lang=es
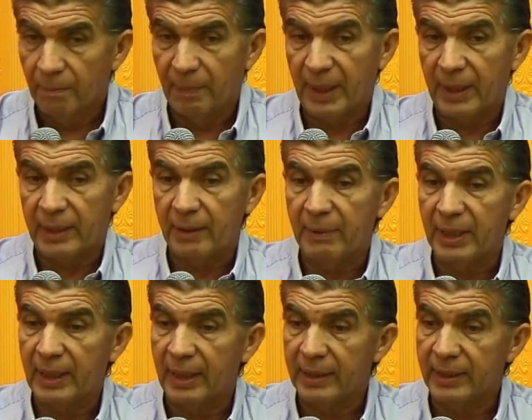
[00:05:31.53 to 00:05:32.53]
para que
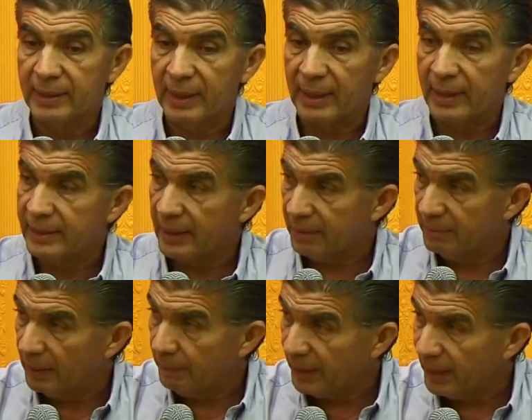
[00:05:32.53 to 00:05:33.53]
venga gente a gastar
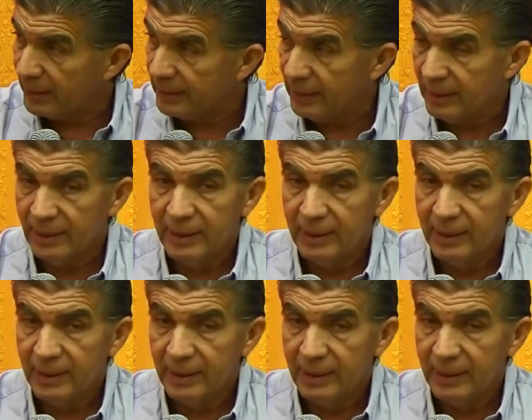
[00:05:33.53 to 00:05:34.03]
más plata.